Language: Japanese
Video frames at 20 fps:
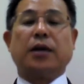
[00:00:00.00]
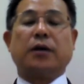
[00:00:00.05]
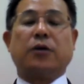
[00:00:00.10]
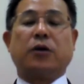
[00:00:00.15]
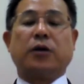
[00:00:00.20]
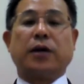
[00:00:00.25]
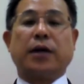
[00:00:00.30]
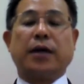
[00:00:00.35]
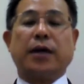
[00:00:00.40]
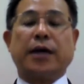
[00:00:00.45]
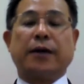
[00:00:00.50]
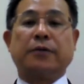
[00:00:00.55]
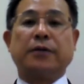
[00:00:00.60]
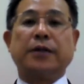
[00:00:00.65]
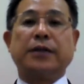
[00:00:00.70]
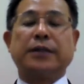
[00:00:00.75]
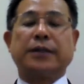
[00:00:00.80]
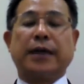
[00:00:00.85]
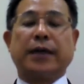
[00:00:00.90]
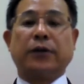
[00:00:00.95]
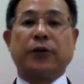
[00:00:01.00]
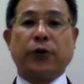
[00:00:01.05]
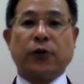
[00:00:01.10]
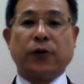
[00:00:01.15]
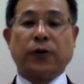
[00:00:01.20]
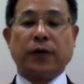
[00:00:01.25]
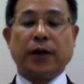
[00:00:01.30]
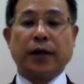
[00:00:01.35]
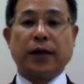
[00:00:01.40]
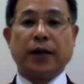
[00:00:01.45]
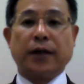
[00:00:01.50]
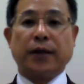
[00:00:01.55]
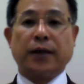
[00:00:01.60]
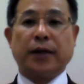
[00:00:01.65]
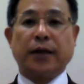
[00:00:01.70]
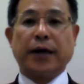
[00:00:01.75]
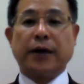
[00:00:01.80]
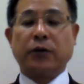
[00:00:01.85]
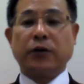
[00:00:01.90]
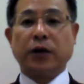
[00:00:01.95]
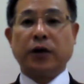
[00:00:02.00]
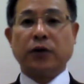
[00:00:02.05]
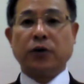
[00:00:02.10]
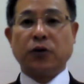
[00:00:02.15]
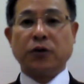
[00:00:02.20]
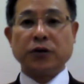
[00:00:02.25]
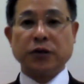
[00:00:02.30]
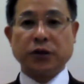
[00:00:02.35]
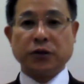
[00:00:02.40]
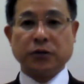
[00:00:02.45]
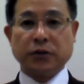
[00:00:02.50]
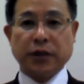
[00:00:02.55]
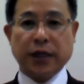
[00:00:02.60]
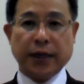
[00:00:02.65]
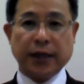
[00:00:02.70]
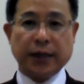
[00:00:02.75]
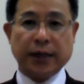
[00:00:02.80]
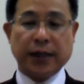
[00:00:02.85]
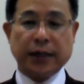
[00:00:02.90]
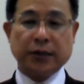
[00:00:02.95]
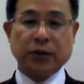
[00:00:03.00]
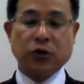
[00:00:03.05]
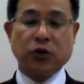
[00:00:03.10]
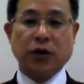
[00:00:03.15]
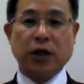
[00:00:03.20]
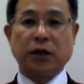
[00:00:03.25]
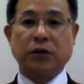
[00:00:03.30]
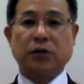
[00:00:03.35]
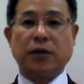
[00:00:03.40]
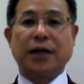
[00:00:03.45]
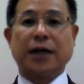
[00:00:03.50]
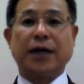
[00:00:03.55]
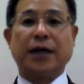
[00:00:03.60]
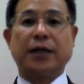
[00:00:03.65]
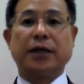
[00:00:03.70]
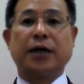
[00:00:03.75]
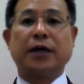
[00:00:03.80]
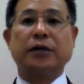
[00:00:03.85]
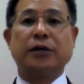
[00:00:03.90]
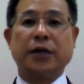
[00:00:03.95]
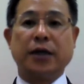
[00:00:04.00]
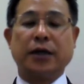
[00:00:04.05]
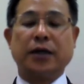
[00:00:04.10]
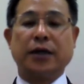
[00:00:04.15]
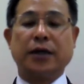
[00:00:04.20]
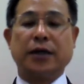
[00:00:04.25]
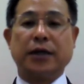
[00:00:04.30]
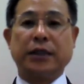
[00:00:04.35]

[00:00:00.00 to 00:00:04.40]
これは役員さんの役員報酬年間総額は変えないで、